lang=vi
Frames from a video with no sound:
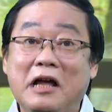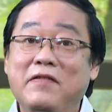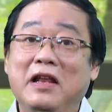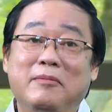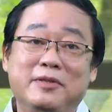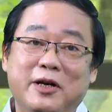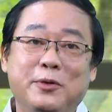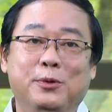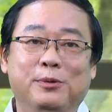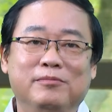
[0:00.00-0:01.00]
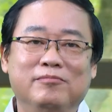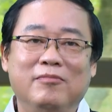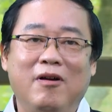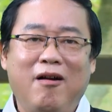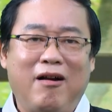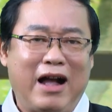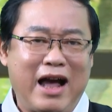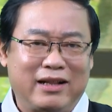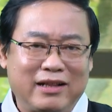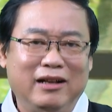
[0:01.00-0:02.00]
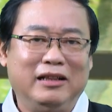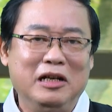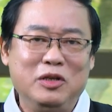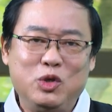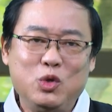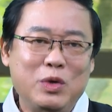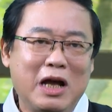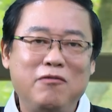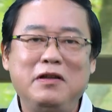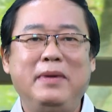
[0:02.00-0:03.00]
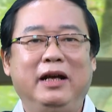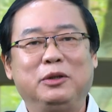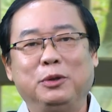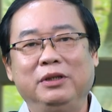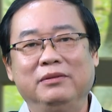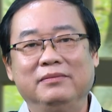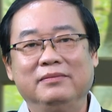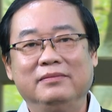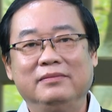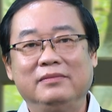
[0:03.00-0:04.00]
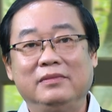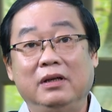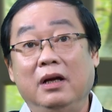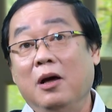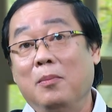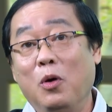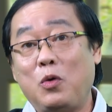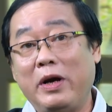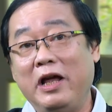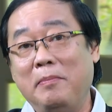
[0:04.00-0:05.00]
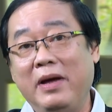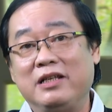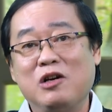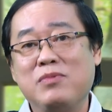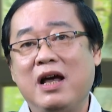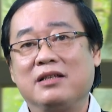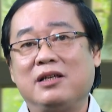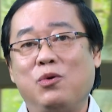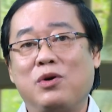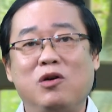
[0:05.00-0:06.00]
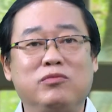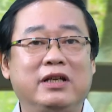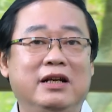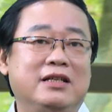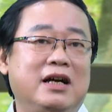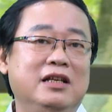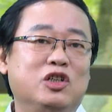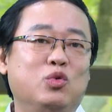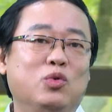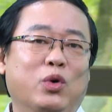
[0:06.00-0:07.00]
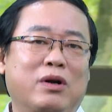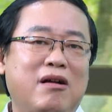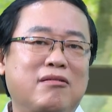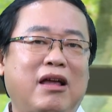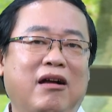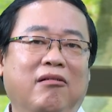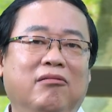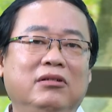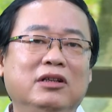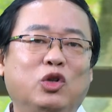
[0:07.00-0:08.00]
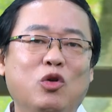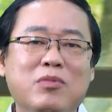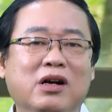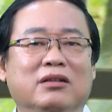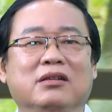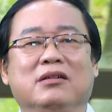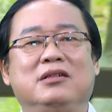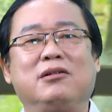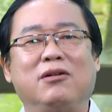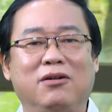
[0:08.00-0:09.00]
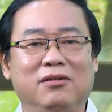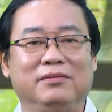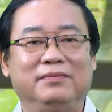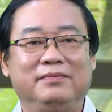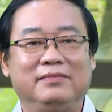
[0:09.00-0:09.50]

Từ ngày về làm dâu, Ngà tận tình chu đáo với mẹ tôi. Mối quan hệ mẹ chồng nàng dâu không xảy ra những xung đột căng thẳng như tôi mường tượng trước đó.